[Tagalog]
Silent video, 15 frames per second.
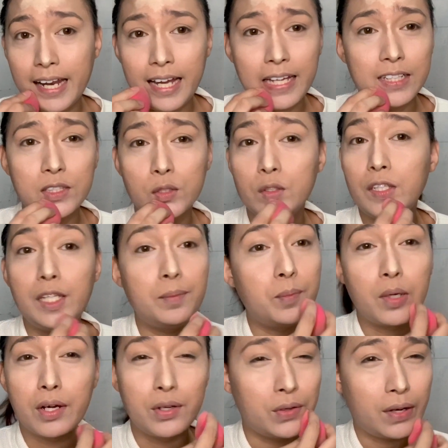Ayan, so hindi po
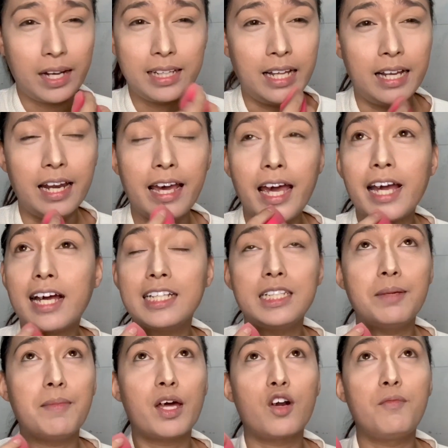ganun kadali
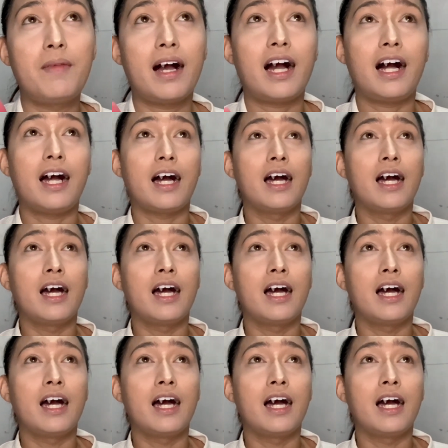kasi merong mga